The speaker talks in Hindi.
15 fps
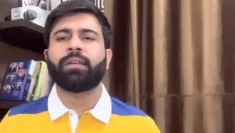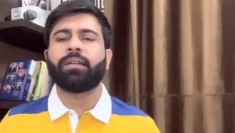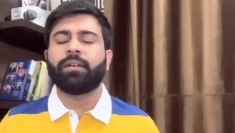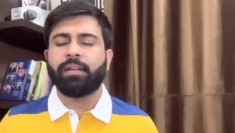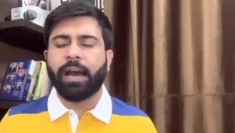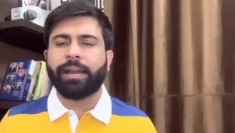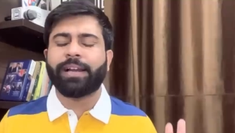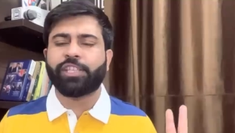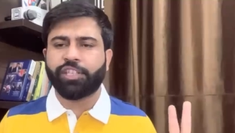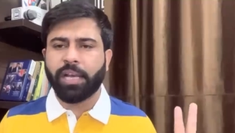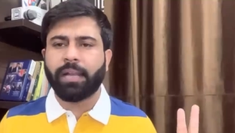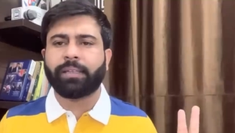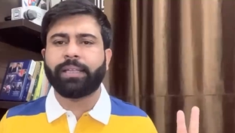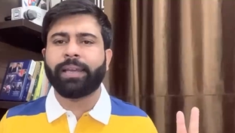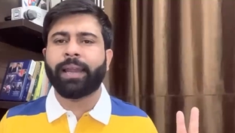लाना
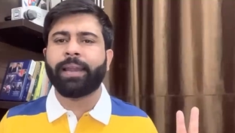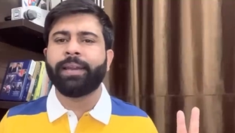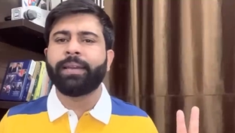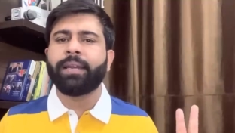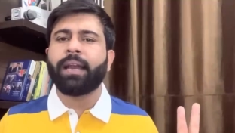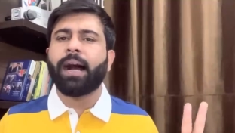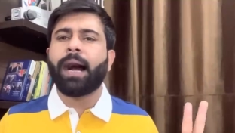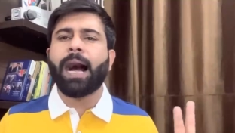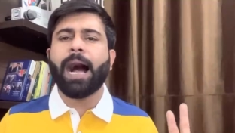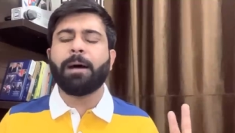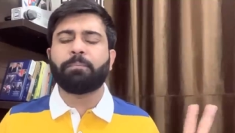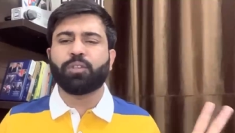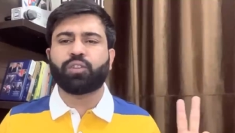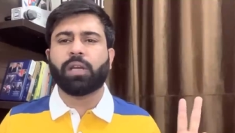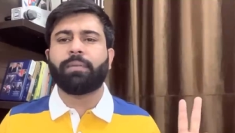चाहते हैं आप
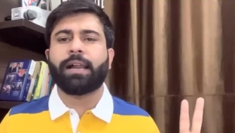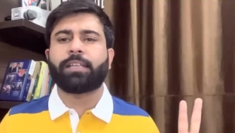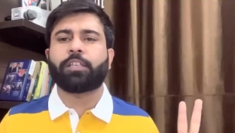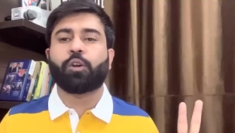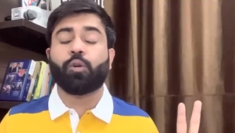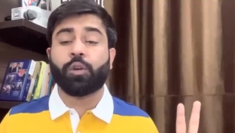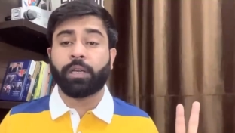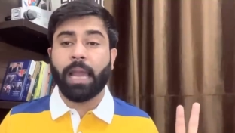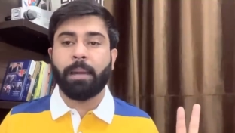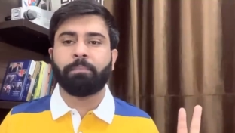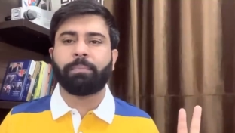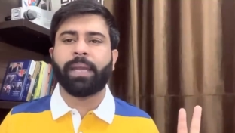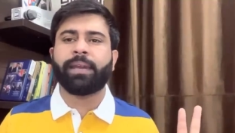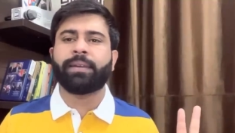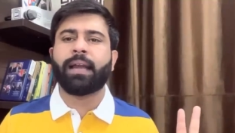उस हवाले से कोई
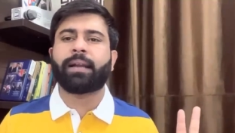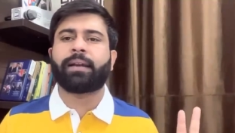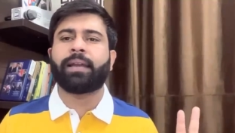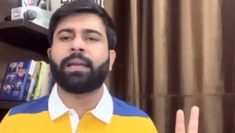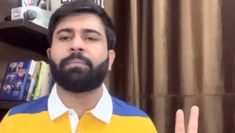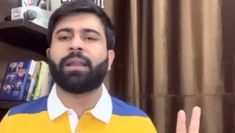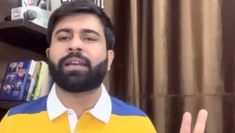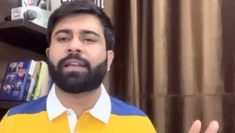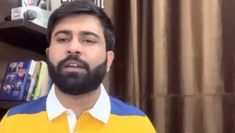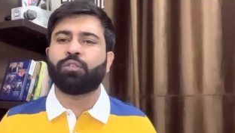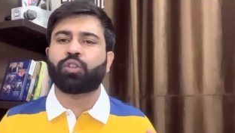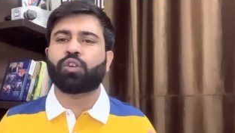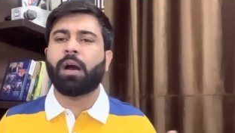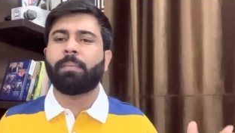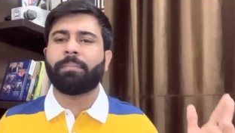कैंपेन ना करें बल्कि
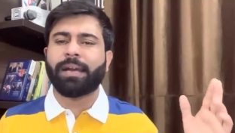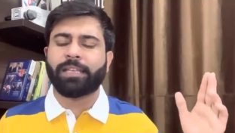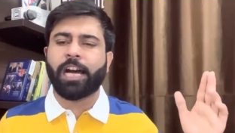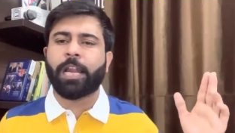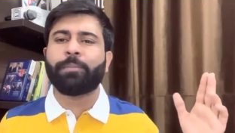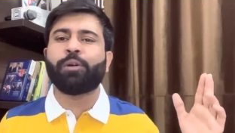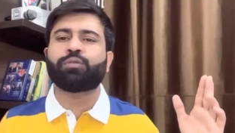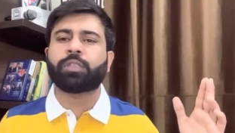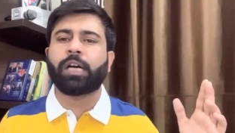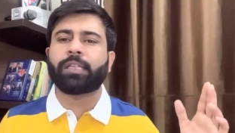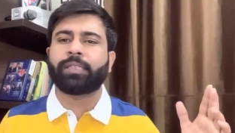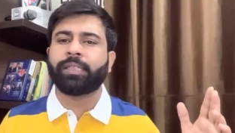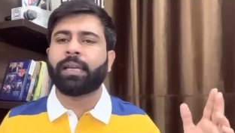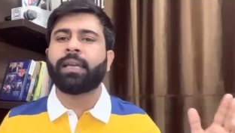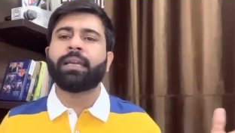उसको हम मैदान में
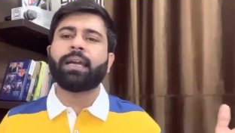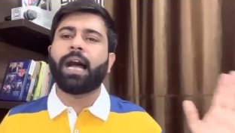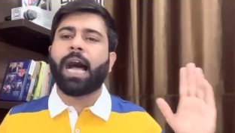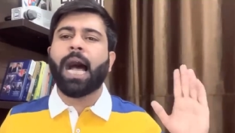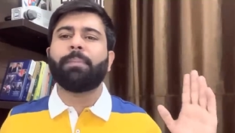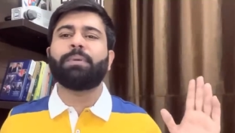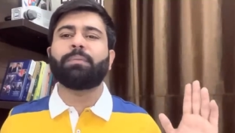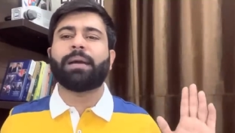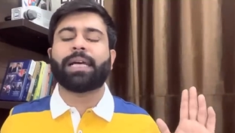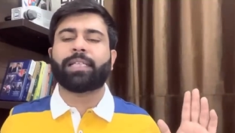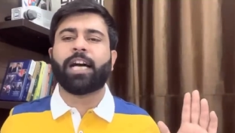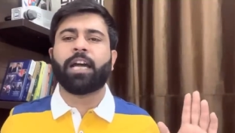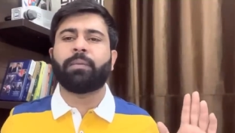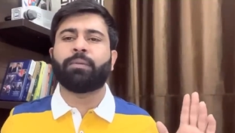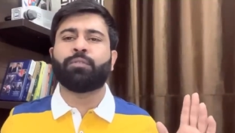उतारते हैं आप भी
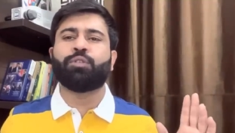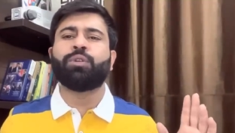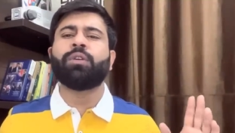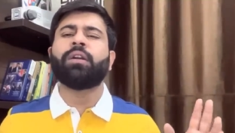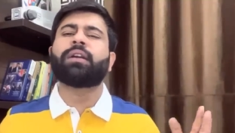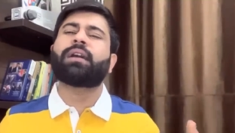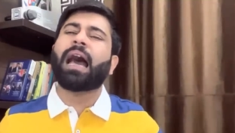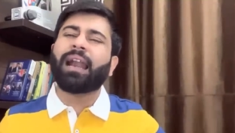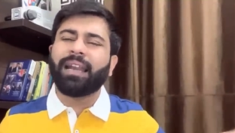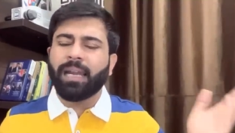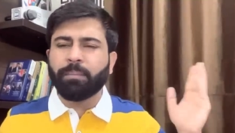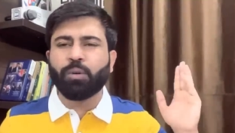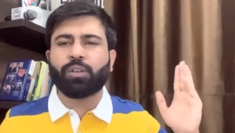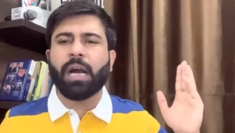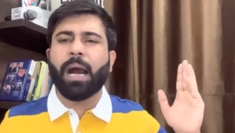मैदान में हूं कर ले
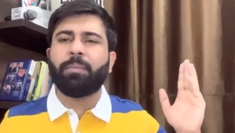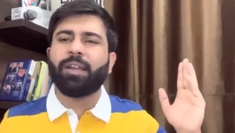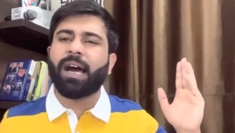मुकाबला